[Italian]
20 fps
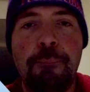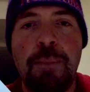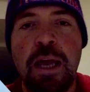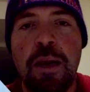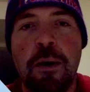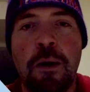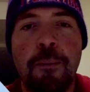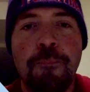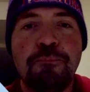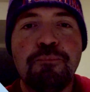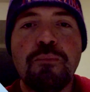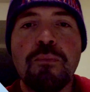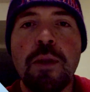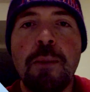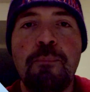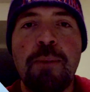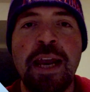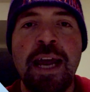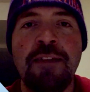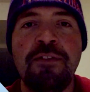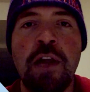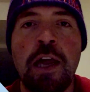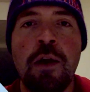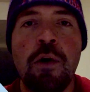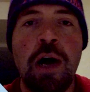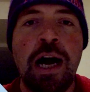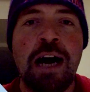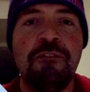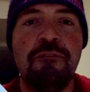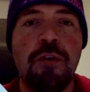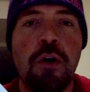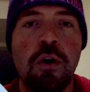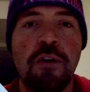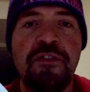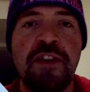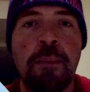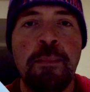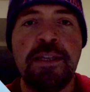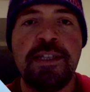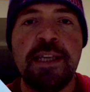però prendano a
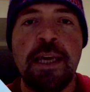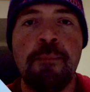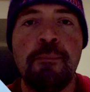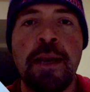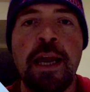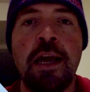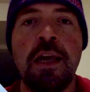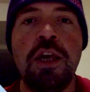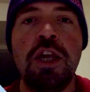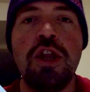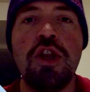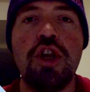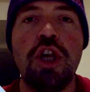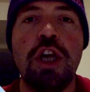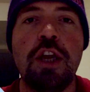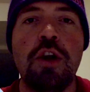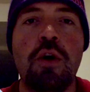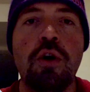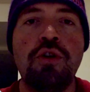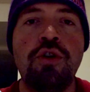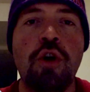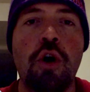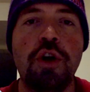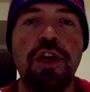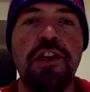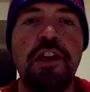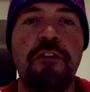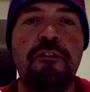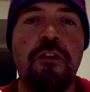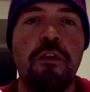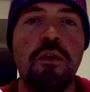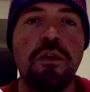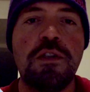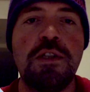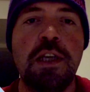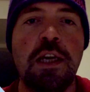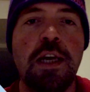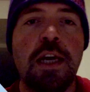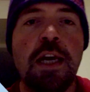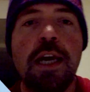volte, mi sembra, in giro noi
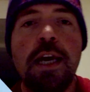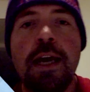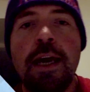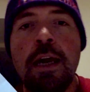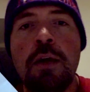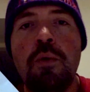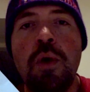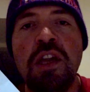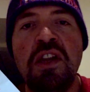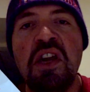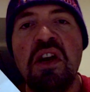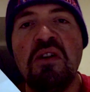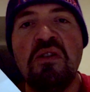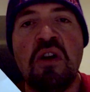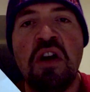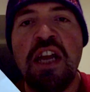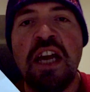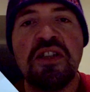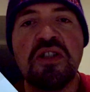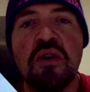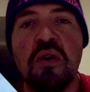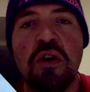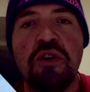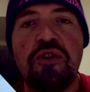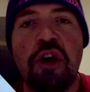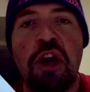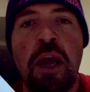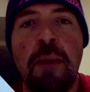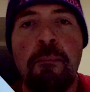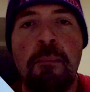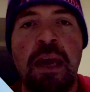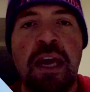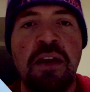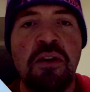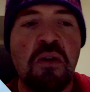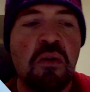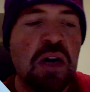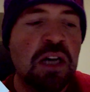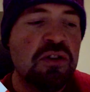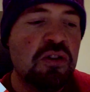tifosi e quindi io non li ascolto
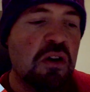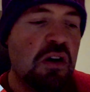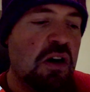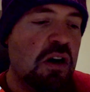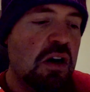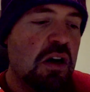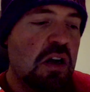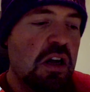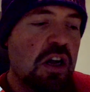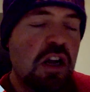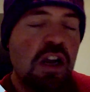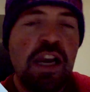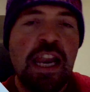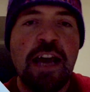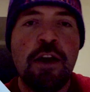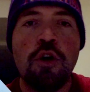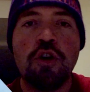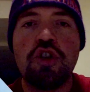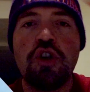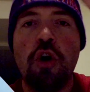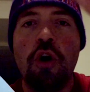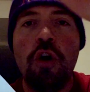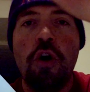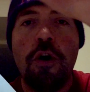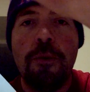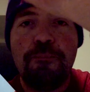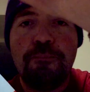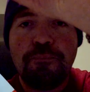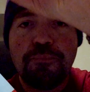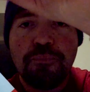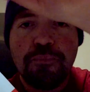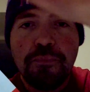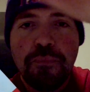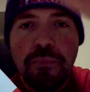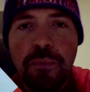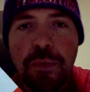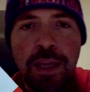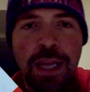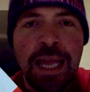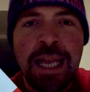nemmeno quando leggo solo
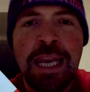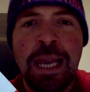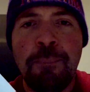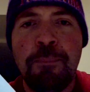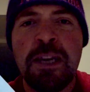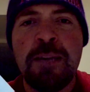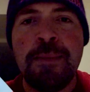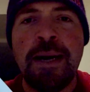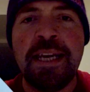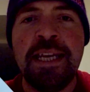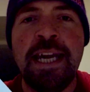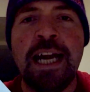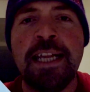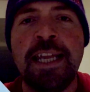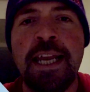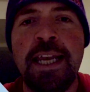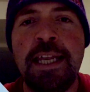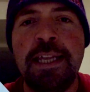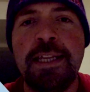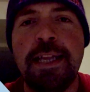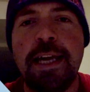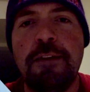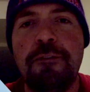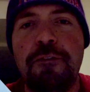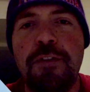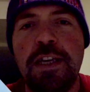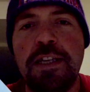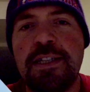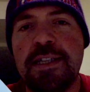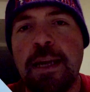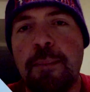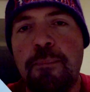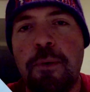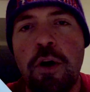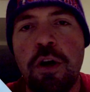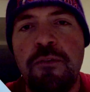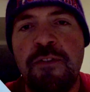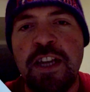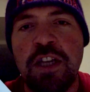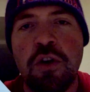la prima riga dell'intervista
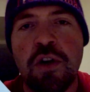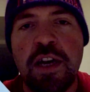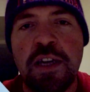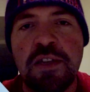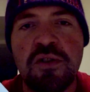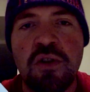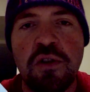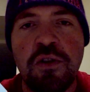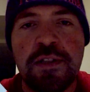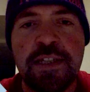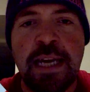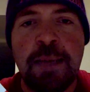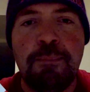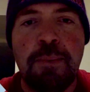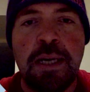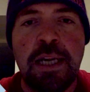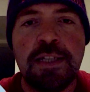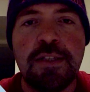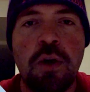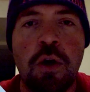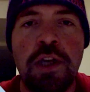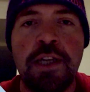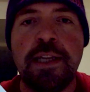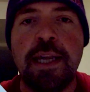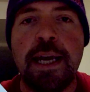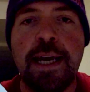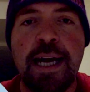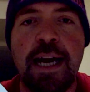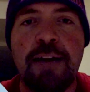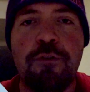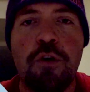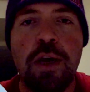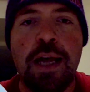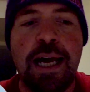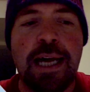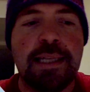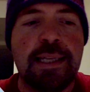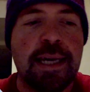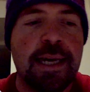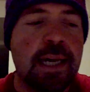poi vedo che sono sempre le solite
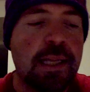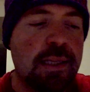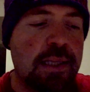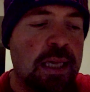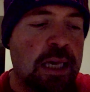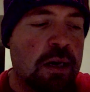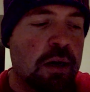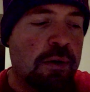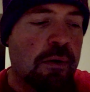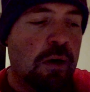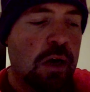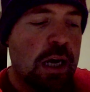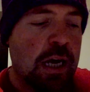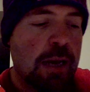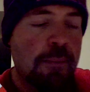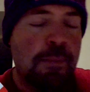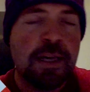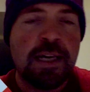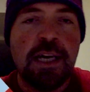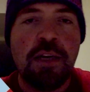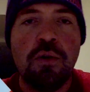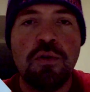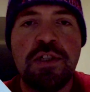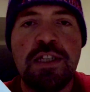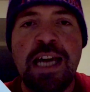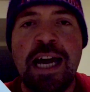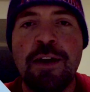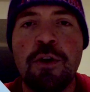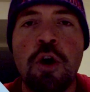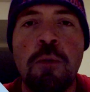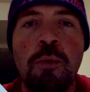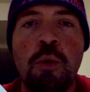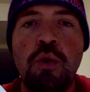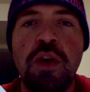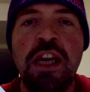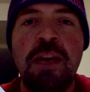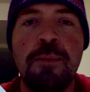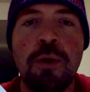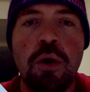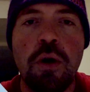cavolate che dicono perché non sanno come un
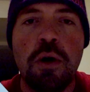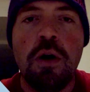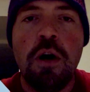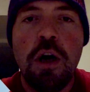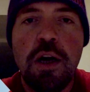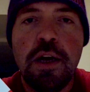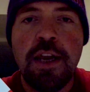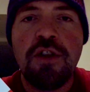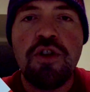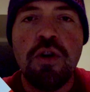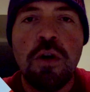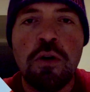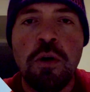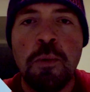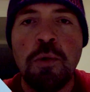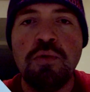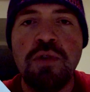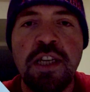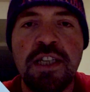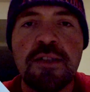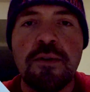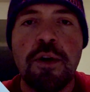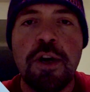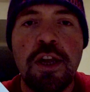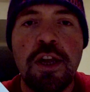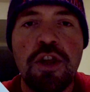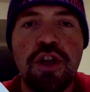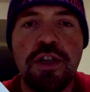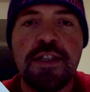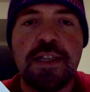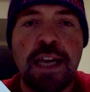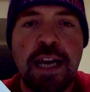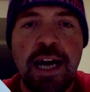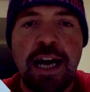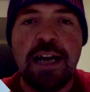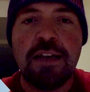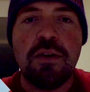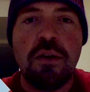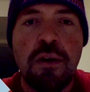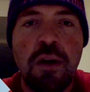libro come un disco
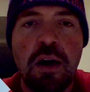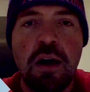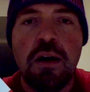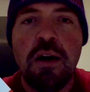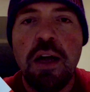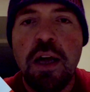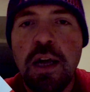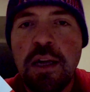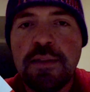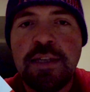registrato no?